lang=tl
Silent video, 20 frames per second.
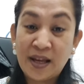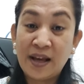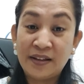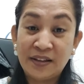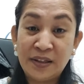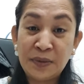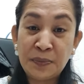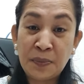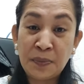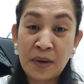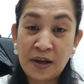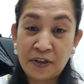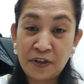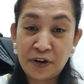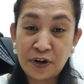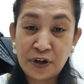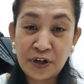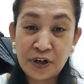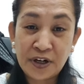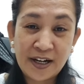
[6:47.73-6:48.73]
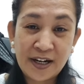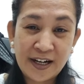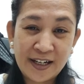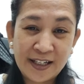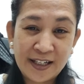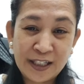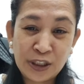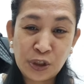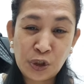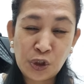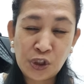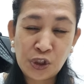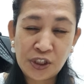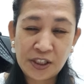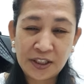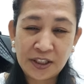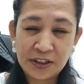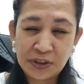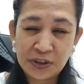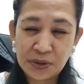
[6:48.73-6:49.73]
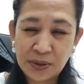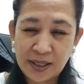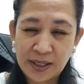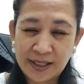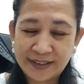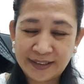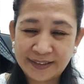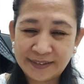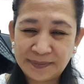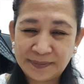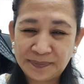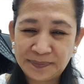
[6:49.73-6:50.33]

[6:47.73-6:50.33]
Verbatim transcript: the mother and children.